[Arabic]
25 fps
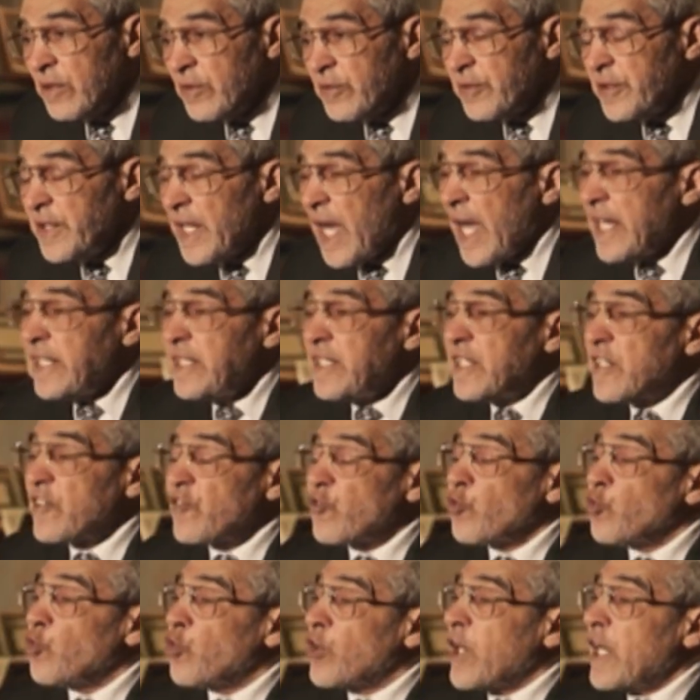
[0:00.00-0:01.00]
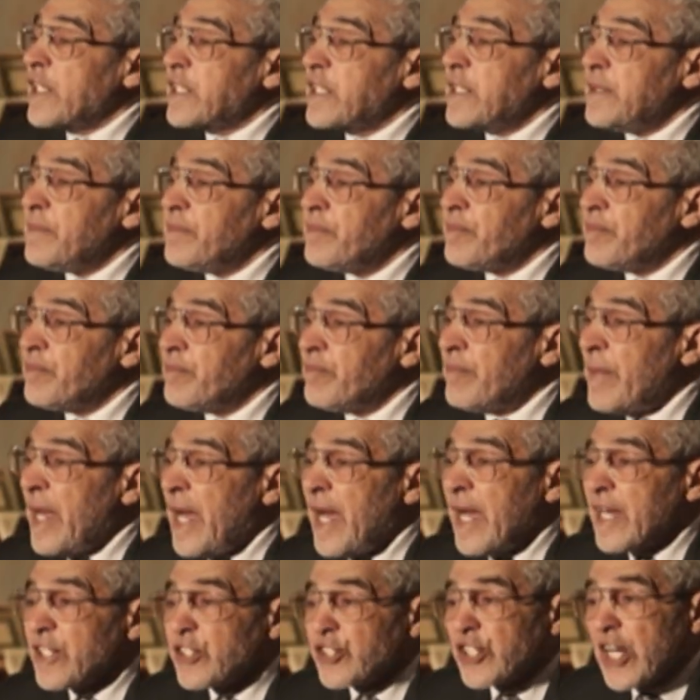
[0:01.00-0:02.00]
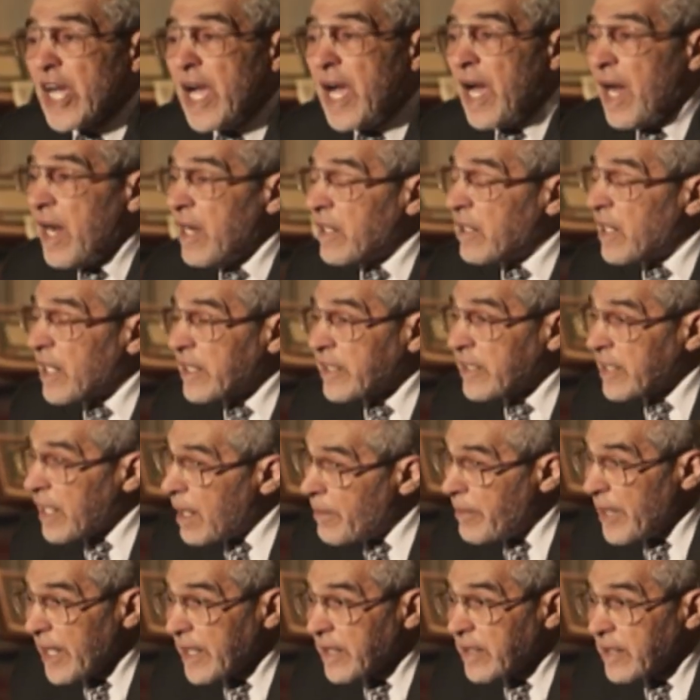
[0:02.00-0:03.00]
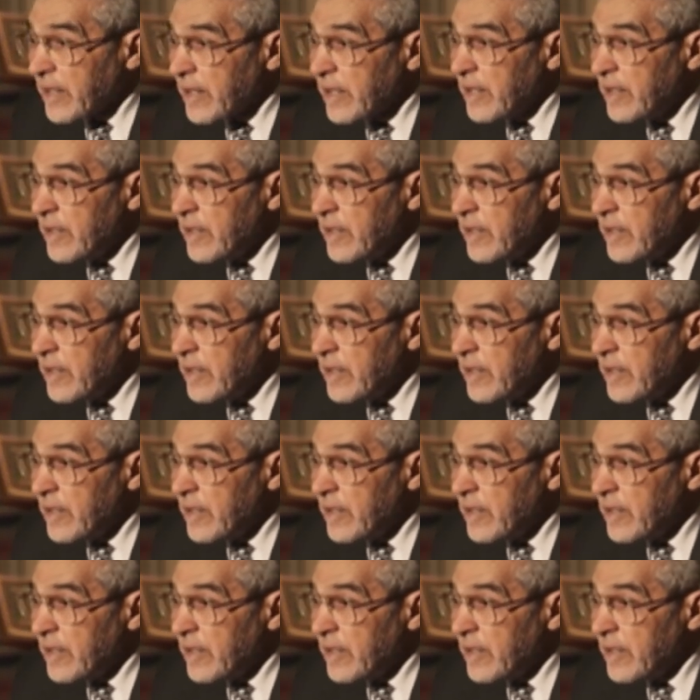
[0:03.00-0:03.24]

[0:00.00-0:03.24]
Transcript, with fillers: في اي صوره ما شاء ركبك